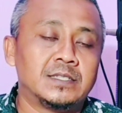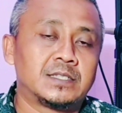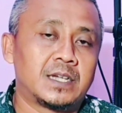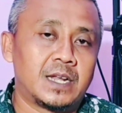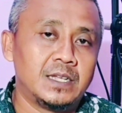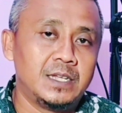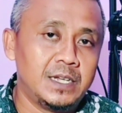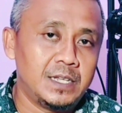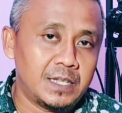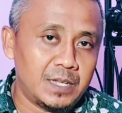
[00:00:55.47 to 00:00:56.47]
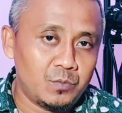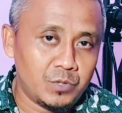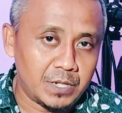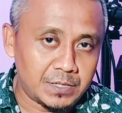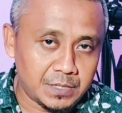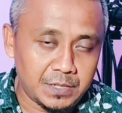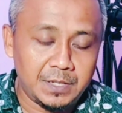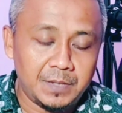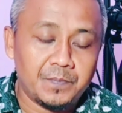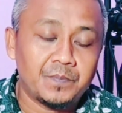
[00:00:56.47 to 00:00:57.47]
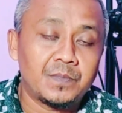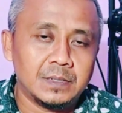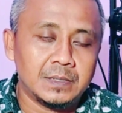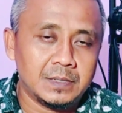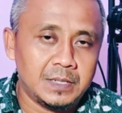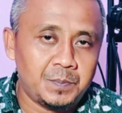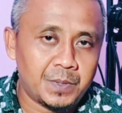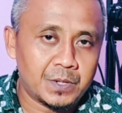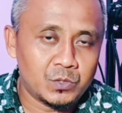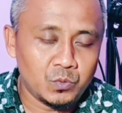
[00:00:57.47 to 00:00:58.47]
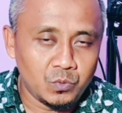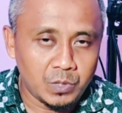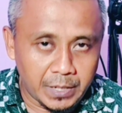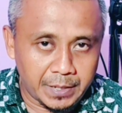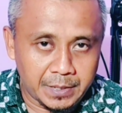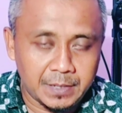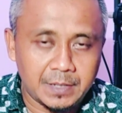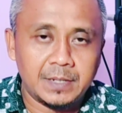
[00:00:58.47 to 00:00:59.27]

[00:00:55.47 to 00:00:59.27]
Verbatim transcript: sekarang gini ya Ibu Desi dipersulit